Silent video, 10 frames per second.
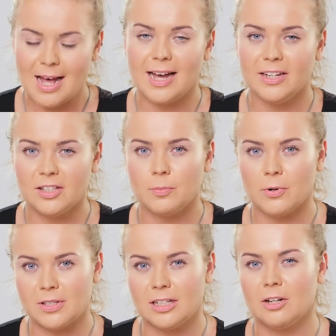a
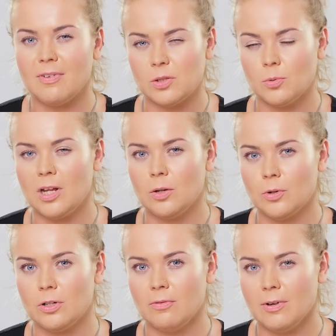1% kwasu
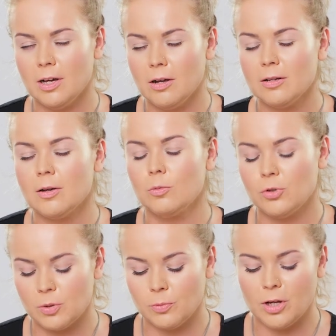hialuronowego
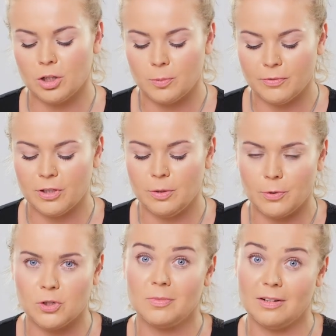utrzymuje odpowiedni poziom